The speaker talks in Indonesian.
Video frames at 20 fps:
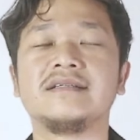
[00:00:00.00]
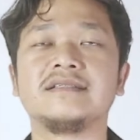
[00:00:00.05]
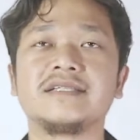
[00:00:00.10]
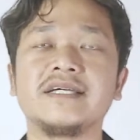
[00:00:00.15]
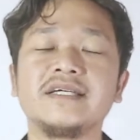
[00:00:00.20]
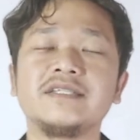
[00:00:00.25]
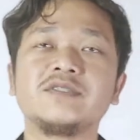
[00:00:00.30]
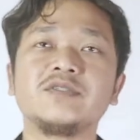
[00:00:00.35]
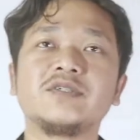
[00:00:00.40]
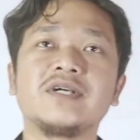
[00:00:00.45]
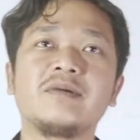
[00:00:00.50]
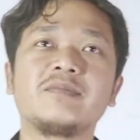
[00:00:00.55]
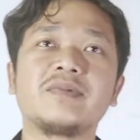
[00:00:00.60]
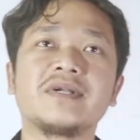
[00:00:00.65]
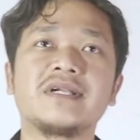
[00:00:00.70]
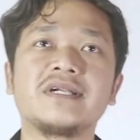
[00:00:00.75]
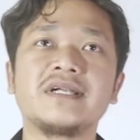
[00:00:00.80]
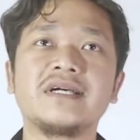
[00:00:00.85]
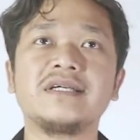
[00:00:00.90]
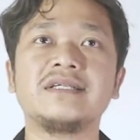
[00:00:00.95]
Saya juga
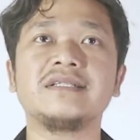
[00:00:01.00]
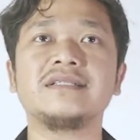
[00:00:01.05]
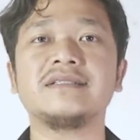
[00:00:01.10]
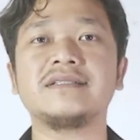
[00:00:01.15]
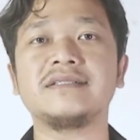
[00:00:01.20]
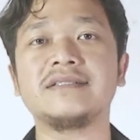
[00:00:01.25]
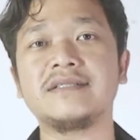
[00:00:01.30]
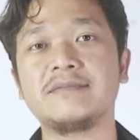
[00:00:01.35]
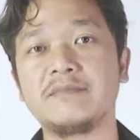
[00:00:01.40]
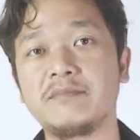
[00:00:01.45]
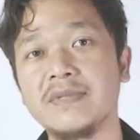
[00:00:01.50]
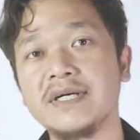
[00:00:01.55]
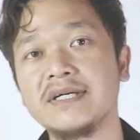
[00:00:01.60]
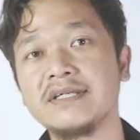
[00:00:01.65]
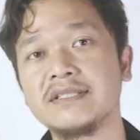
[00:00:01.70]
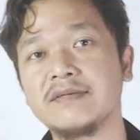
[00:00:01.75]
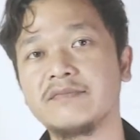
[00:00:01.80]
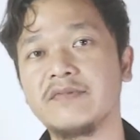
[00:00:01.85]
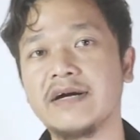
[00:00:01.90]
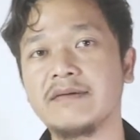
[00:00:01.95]
pernah
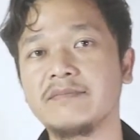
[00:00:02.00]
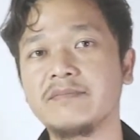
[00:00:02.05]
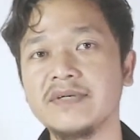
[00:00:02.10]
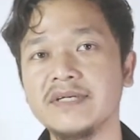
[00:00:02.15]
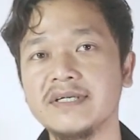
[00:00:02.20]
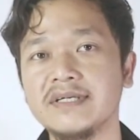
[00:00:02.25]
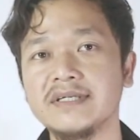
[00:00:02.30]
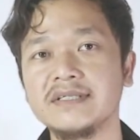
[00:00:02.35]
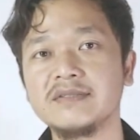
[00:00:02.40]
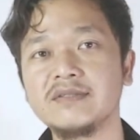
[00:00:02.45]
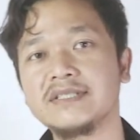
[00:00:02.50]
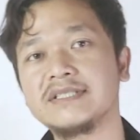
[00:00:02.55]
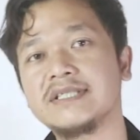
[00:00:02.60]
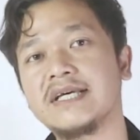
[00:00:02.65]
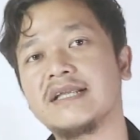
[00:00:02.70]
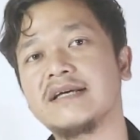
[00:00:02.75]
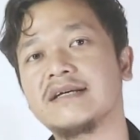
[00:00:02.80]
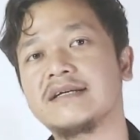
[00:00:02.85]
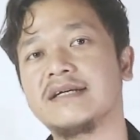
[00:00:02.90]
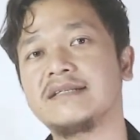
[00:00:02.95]
menghisap vape itu
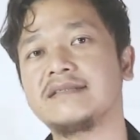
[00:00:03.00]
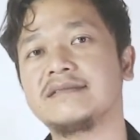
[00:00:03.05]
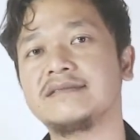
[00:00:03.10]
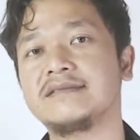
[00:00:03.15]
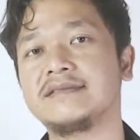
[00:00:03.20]
disalahkan.